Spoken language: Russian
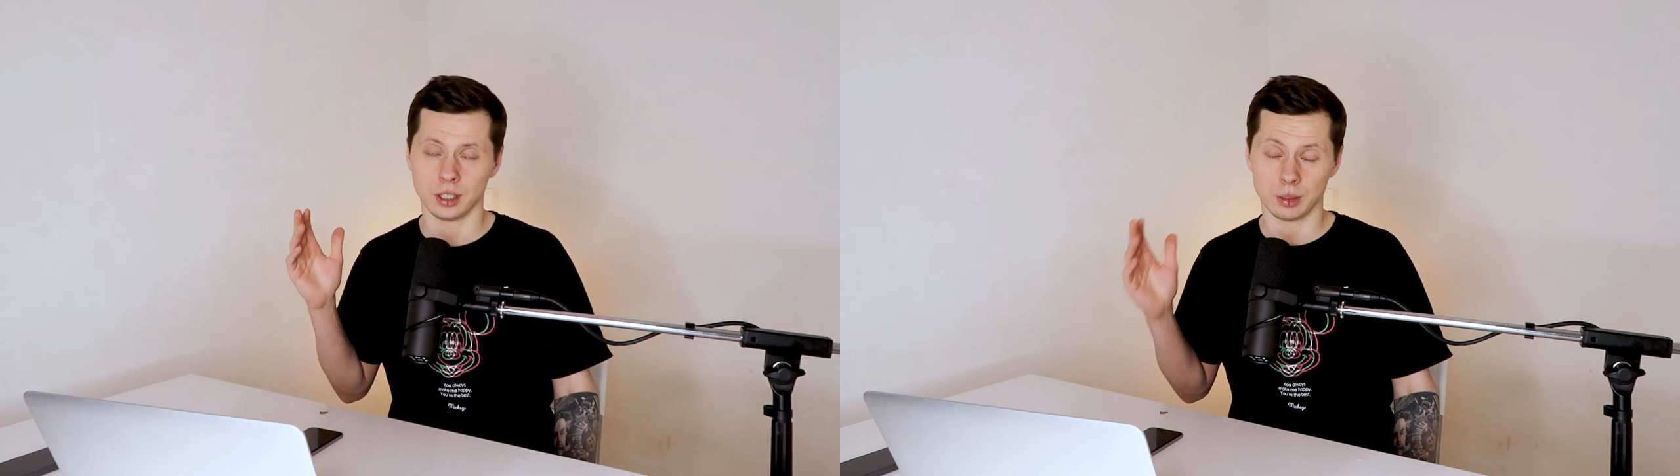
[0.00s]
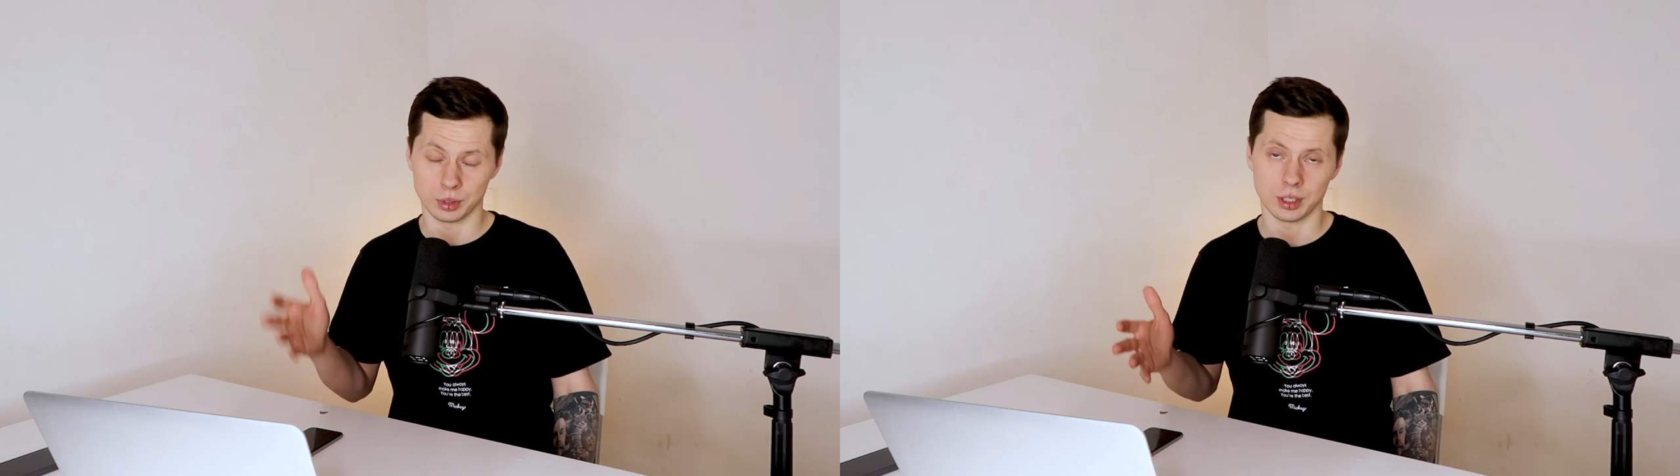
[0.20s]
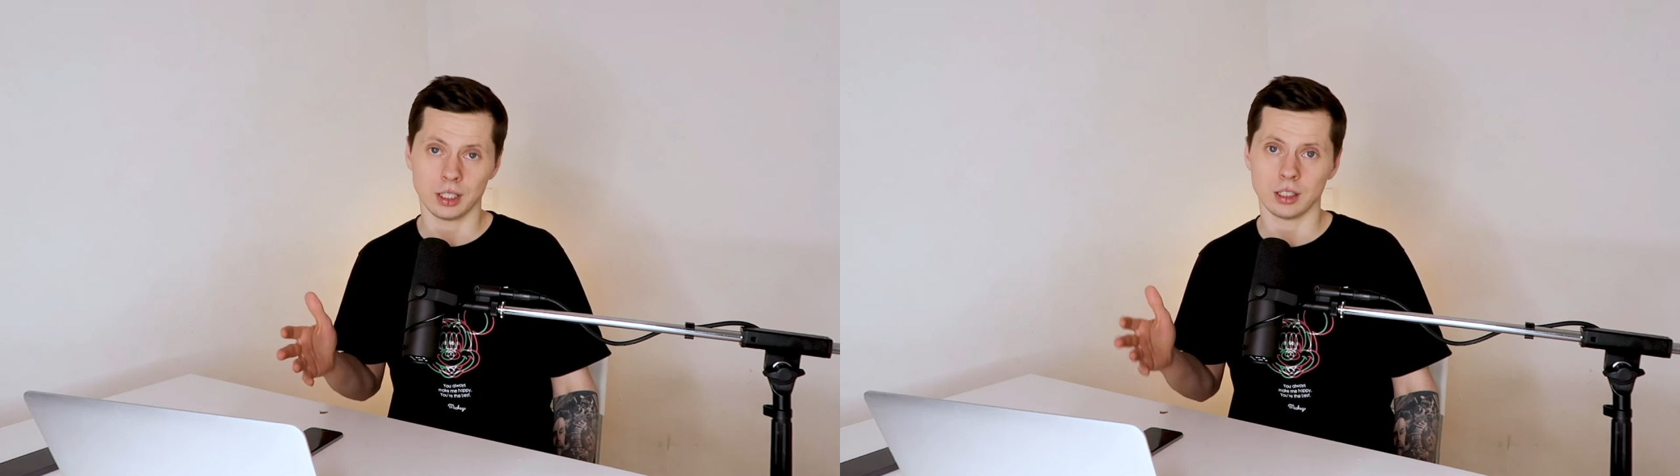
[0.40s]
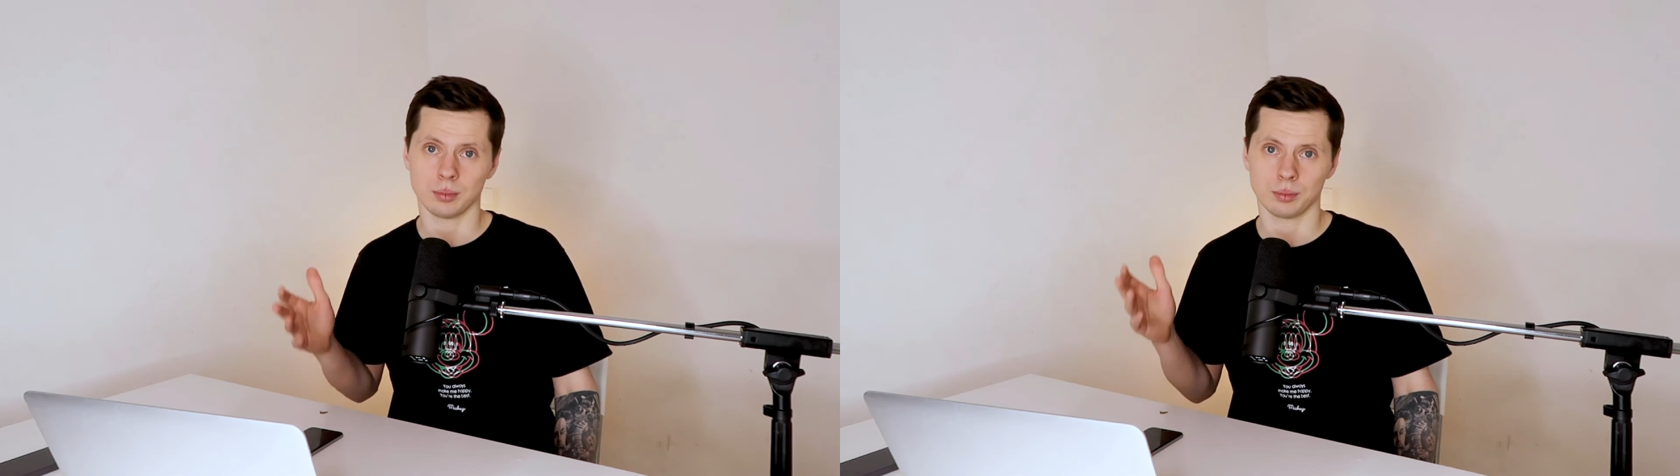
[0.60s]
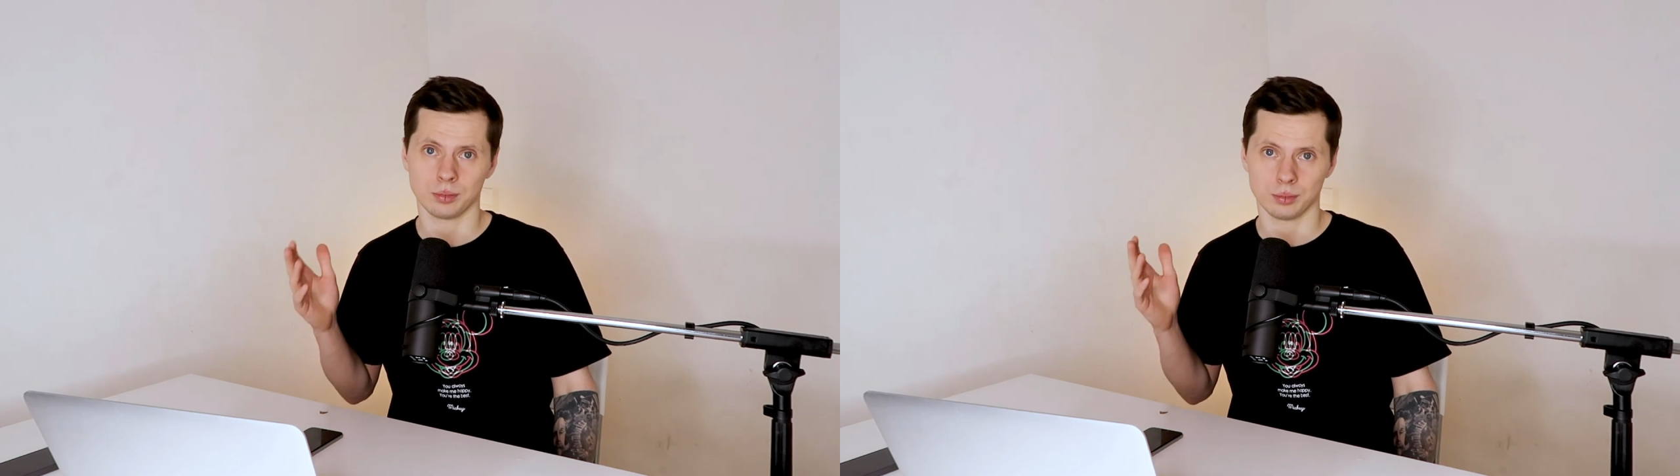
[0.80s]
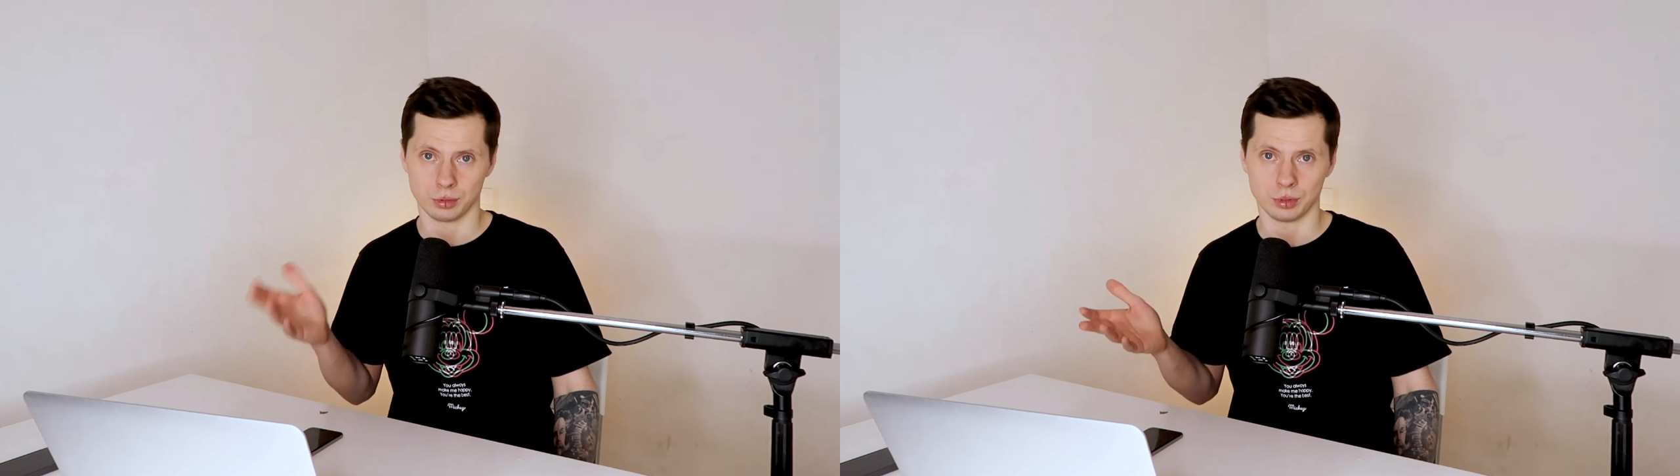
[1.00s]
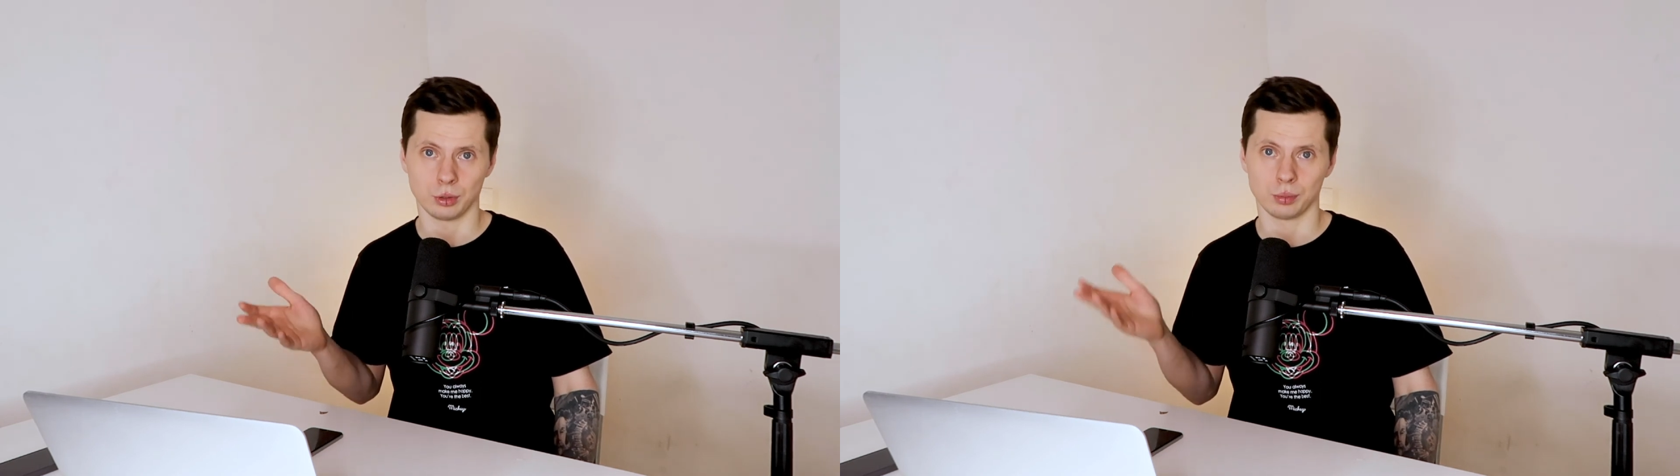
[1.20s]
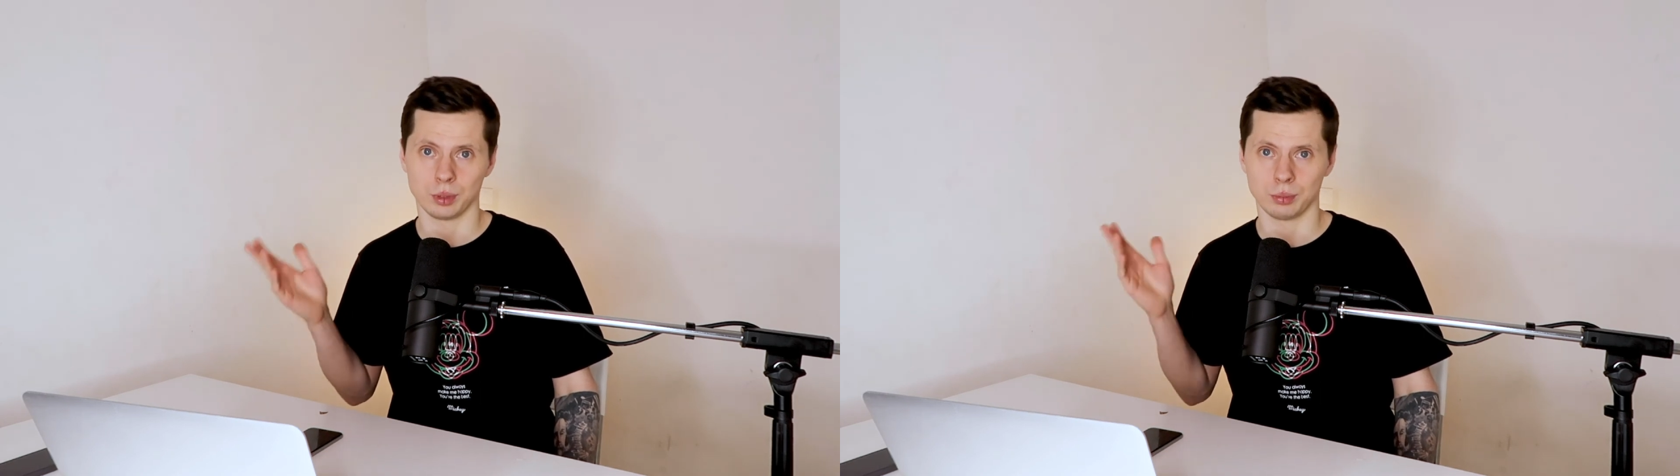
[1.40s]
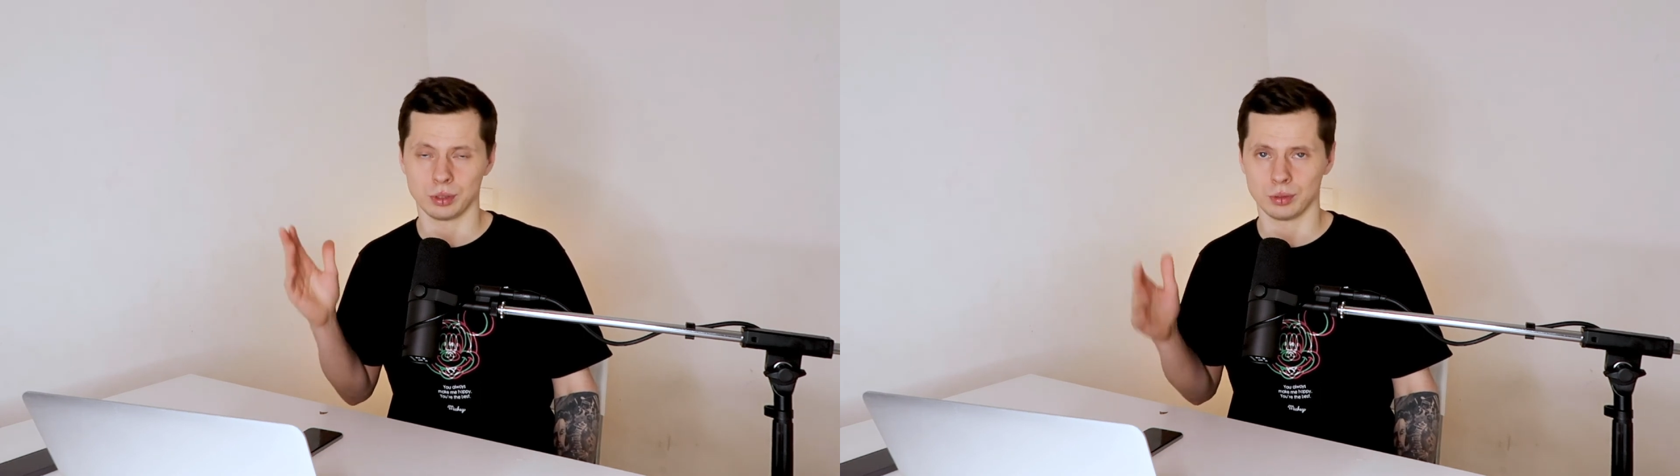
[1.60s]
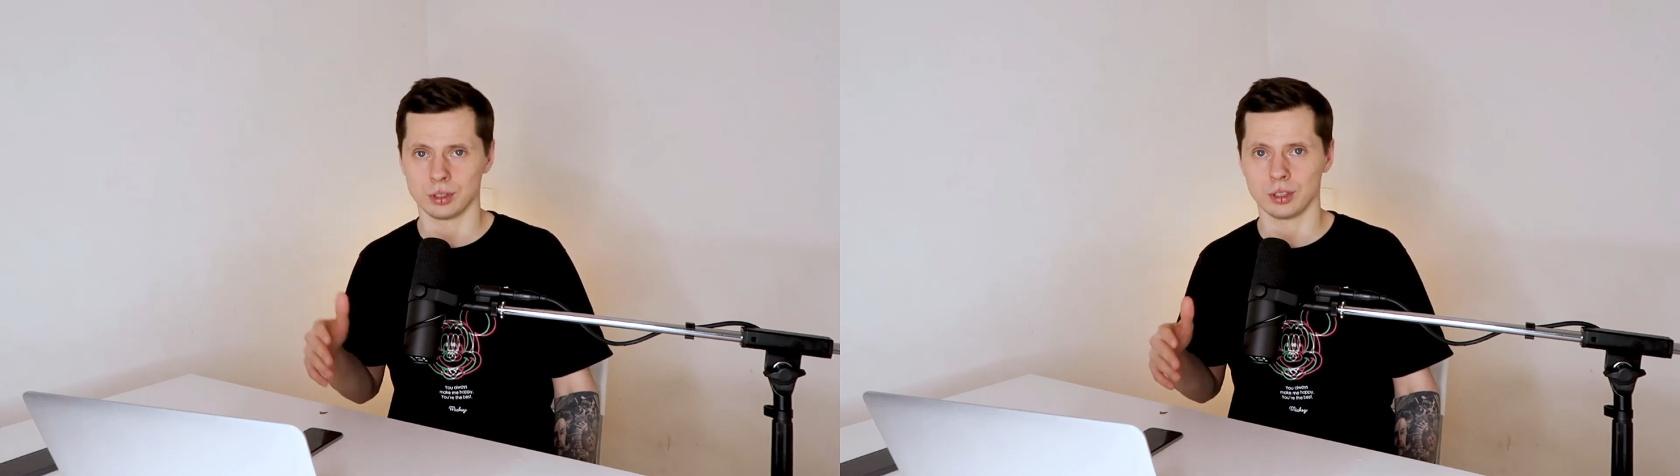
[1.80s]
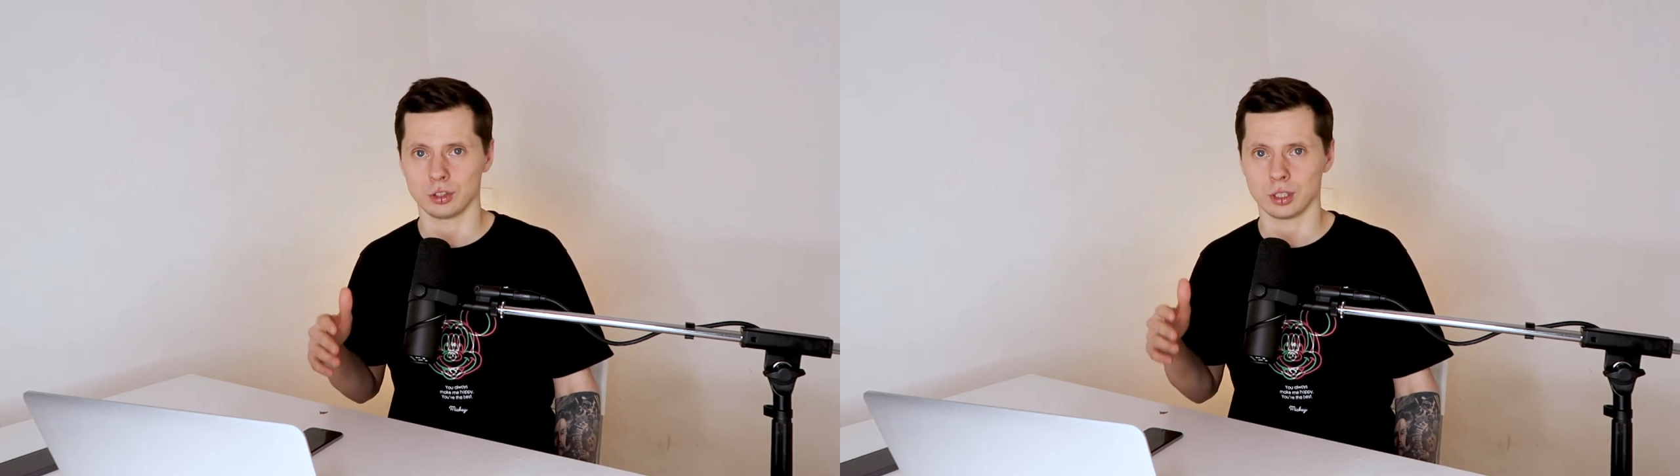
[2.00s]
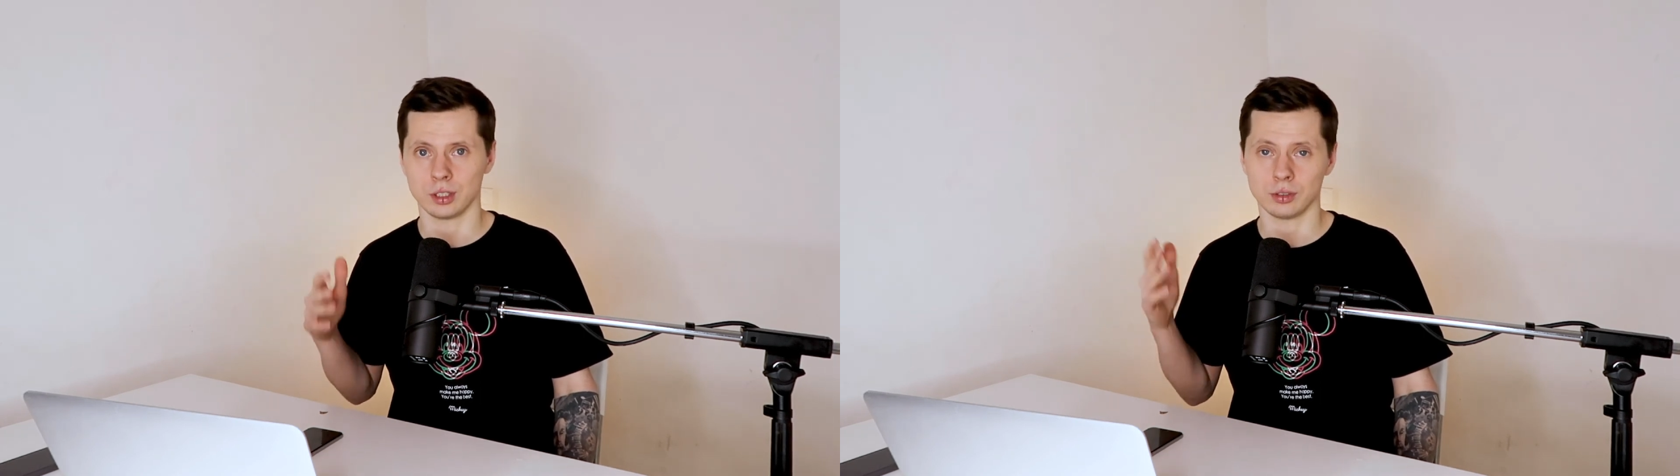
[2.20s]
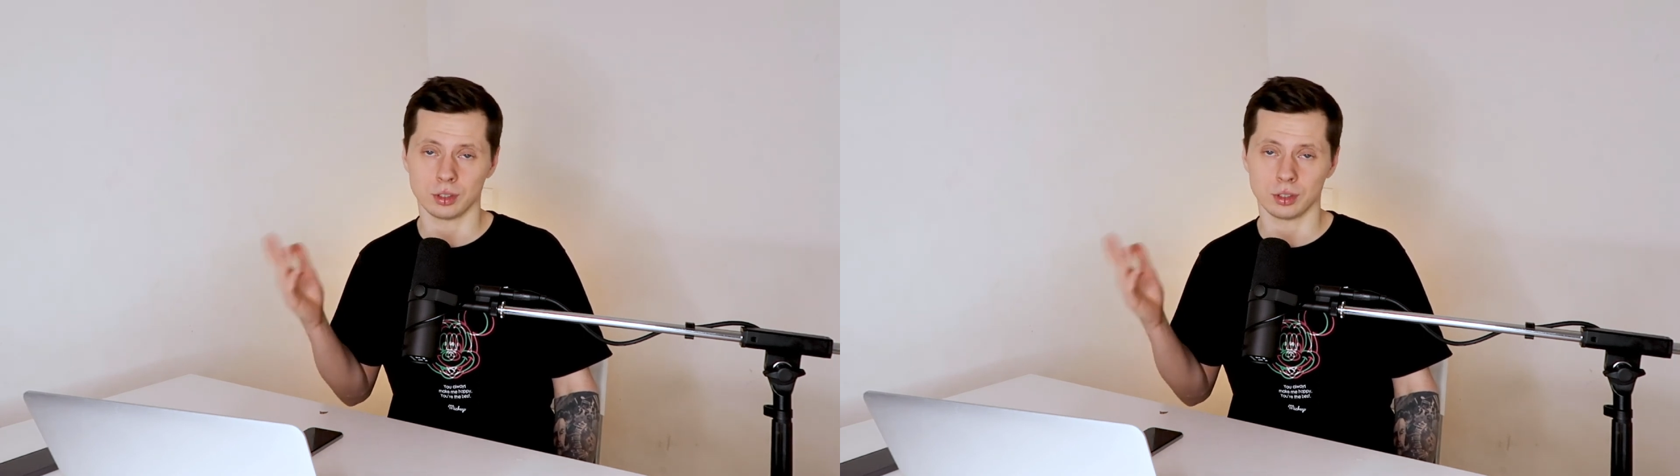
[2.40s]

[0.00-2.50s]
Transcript: И обязательно, повторюсь, подписывайтесь на наш канал,